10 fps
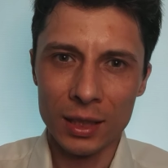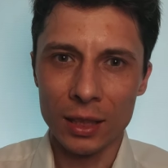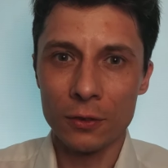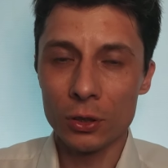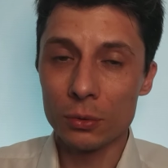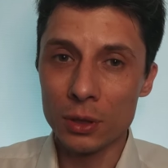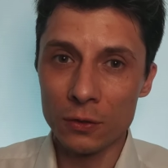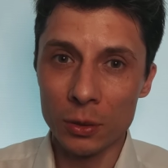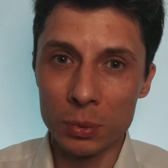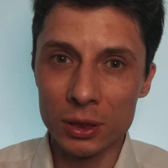Так вот, у
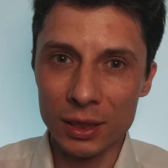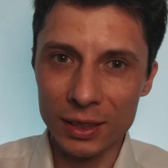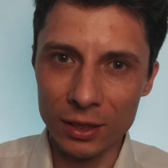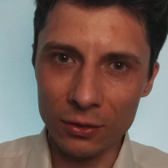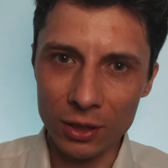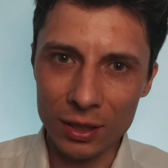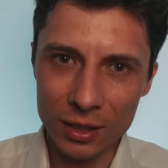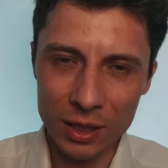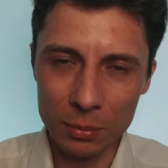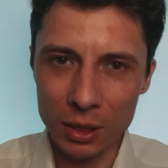него было две
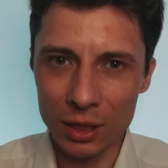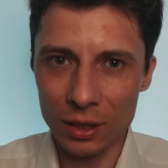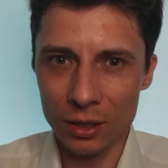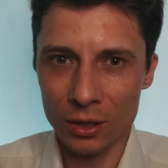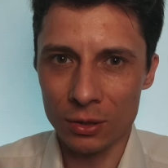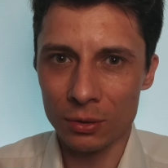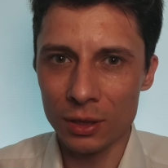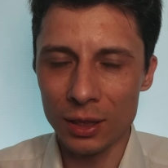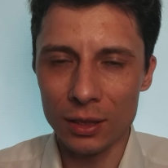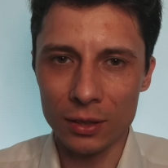семейные
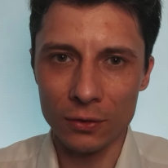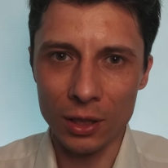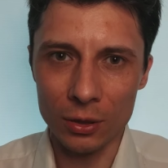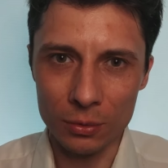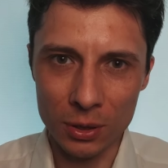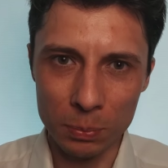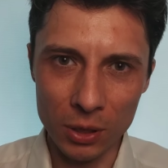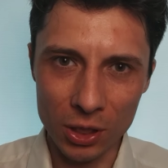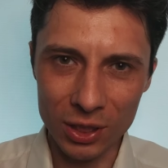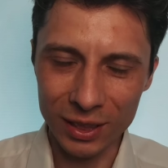истории и два
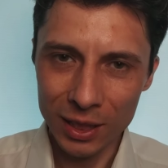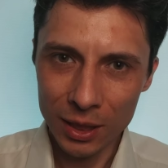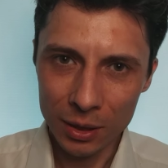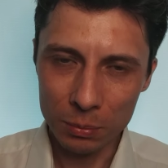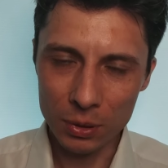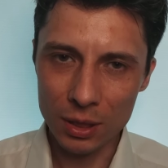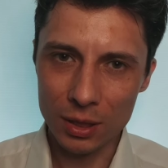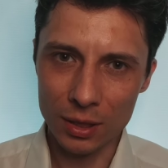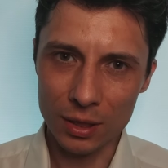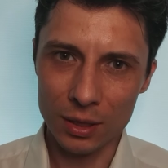успешных
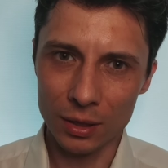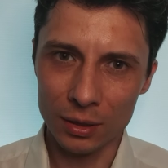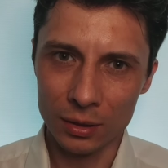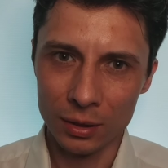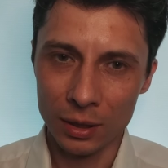бизнеса.